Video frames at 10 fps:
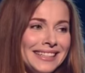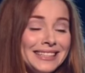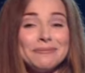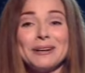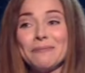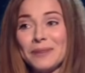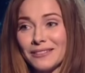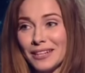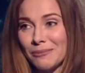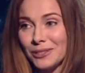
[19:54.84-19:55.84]
Это моя
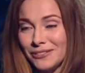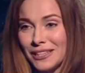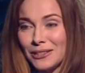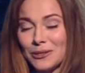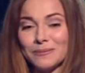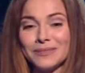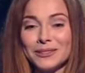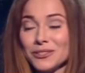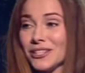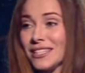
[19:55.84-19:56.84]
первая работа в кино.
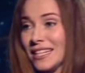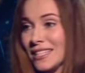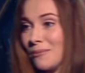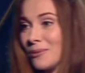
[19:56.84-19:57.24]
Было очень интересно.